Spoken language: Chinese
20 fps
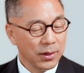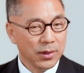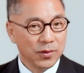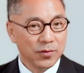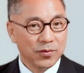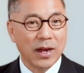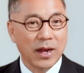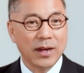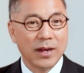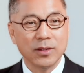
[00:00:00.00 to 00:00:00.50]

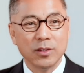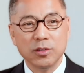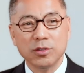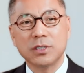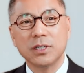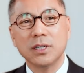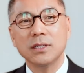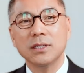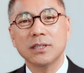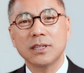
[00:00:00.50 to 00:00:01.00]
反正就
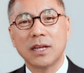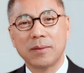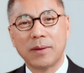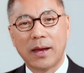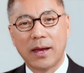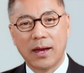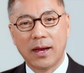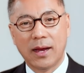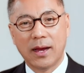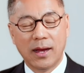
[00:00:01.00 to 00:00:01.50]
折腾他
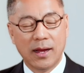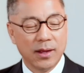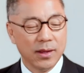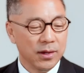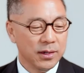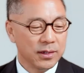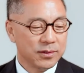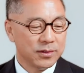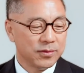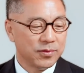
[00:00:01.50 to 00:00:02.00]
呗啊，
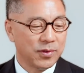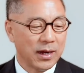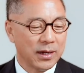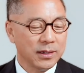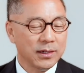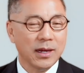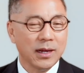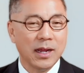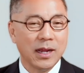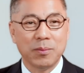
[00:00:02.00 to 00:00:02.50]
反
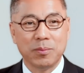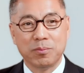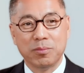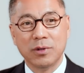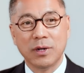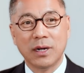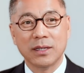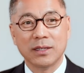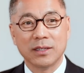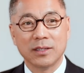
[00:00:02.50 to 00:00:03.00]
正也不
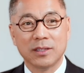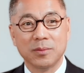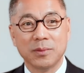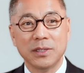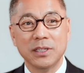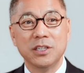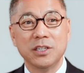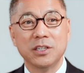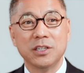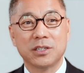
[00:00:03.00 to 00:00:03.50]
会让你什
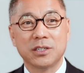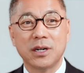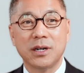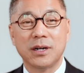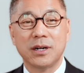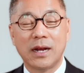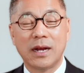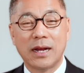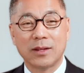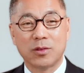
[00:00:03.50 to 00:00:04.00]
么议事
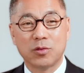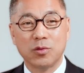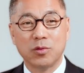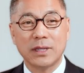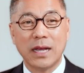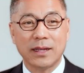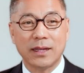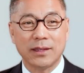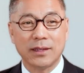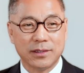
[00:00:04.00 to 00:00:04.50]
啊，多
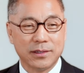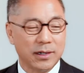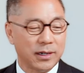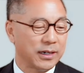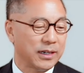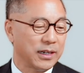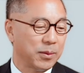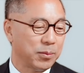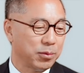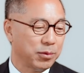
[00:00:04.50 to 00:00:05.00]
大的事儿
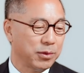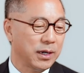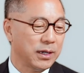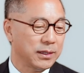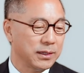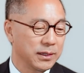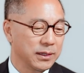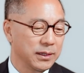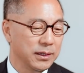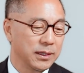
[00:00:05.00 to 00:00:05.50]
也不会
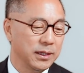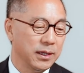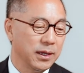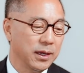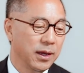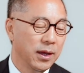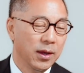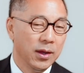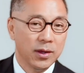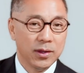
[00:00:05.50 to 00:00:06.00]
让你议。
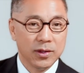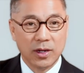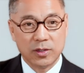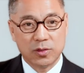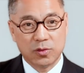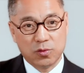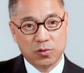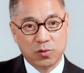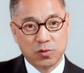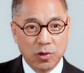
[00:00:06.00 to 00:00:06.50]
啊，
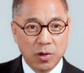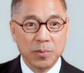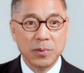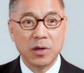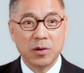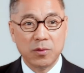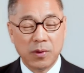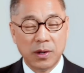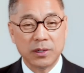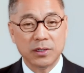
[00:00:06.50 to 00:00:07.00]
说
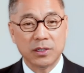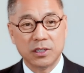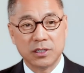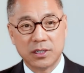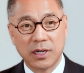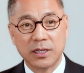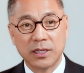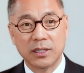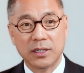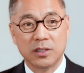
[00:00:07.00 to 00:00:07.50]
明王岐
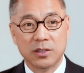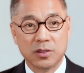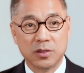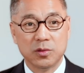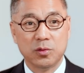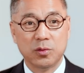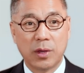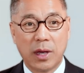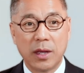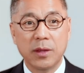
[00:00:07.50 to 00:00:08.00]
山已
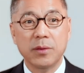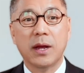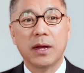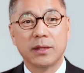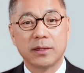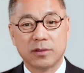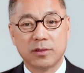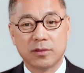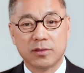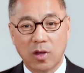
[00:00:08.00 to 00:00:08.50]
经远
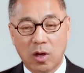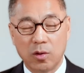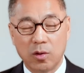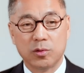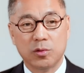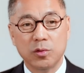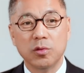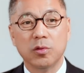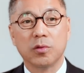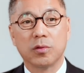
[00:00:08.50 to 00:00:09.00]
远早
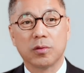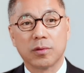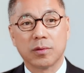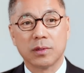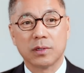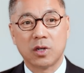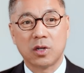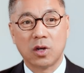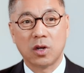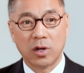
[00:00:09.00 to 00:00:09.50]
就
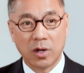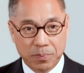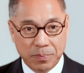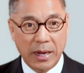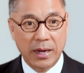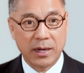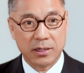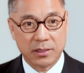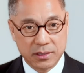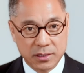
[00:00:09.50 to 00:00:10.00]
成了
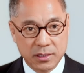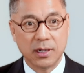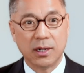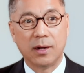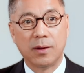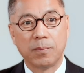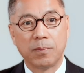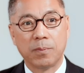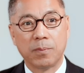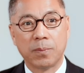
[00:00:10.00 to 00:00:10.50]
摆
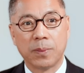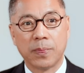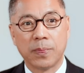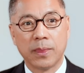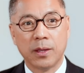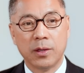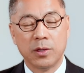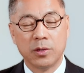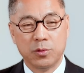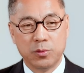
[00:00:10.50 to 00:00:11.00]
设，
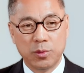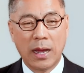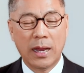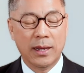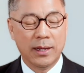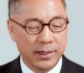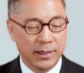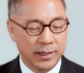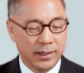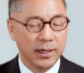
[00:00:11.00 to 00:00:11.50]

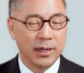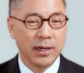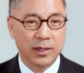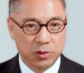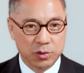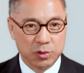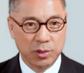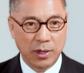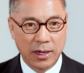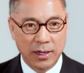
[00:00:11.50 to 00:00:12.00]
远离了
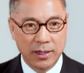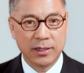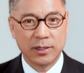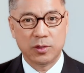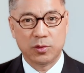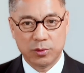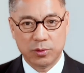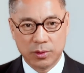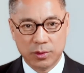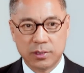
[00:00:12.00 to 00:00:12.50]
权
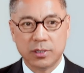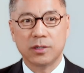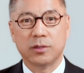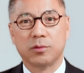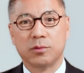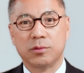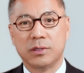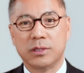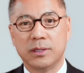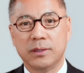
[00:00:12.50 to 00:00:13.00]
力决策
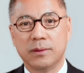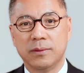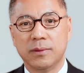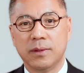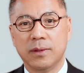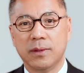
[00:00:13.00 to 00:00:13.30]
中心